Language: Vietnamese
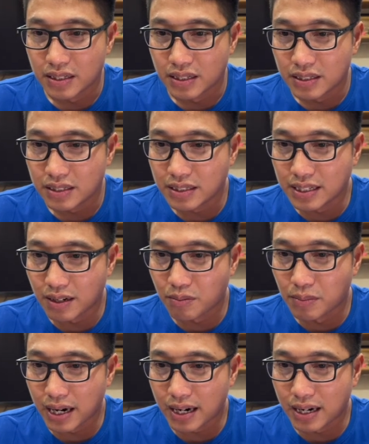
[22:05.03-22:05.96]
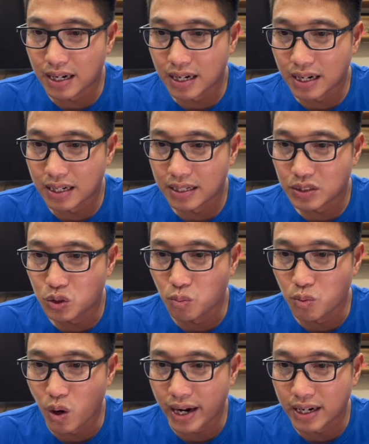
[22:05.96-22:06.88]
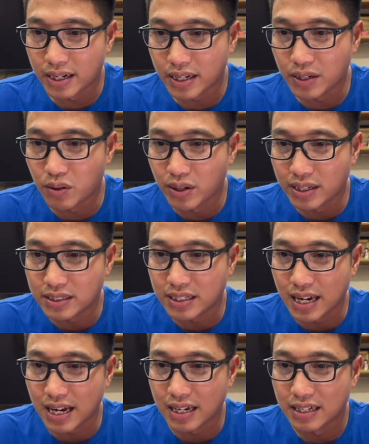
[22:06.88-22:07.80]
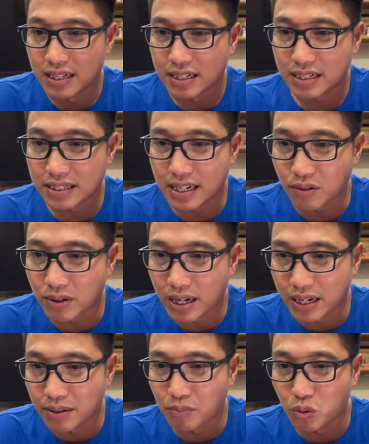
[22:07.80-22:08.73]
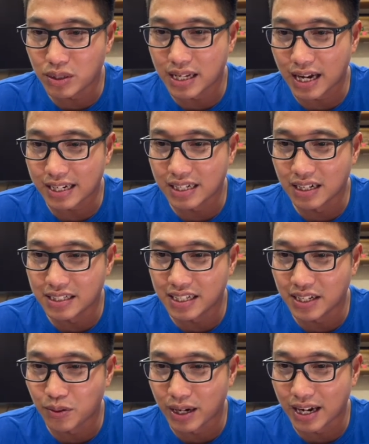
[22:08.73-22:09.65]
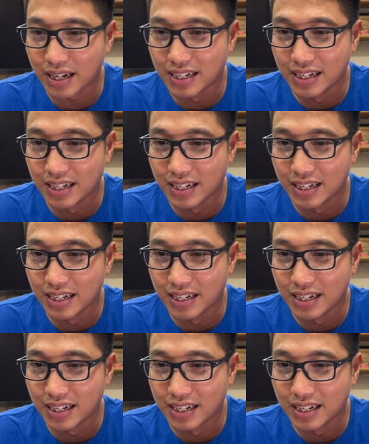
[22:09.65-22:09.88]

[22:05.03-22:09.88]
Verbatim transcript: Xin chào bạn uh, Trung Đoàn Indonesia. Dạo này mua giải hơi nhiều à?